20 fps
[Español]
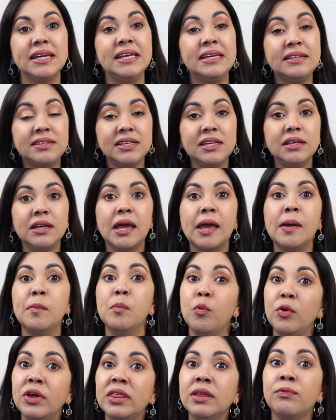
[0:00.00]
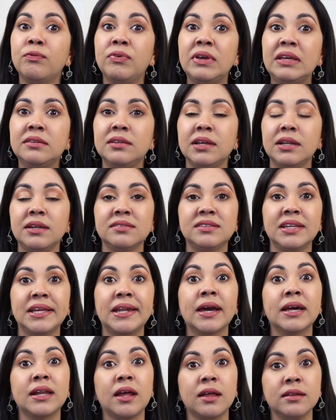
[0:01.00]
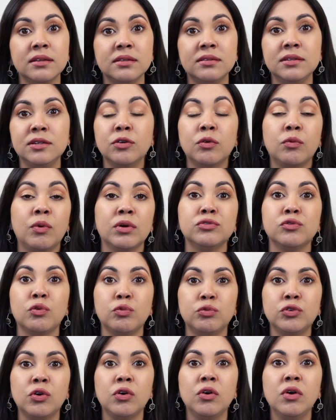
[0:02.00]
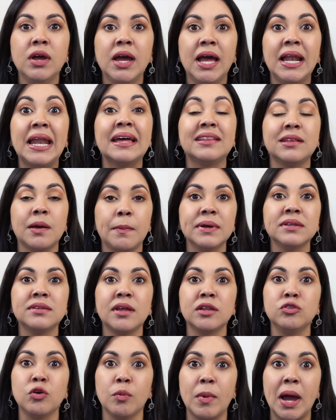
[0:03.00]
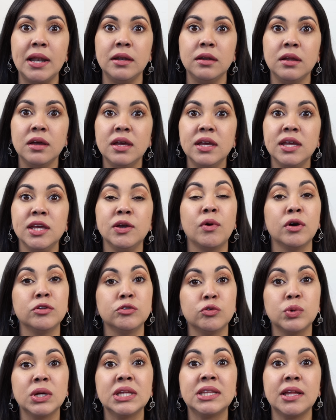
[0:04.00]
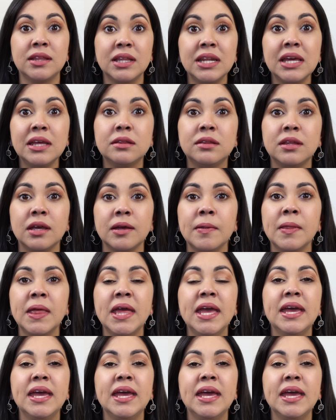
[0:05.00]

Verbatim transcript: Y sí, es muy difícil ser agradecido cuando uno la está pasando mal y cuando uno está triste.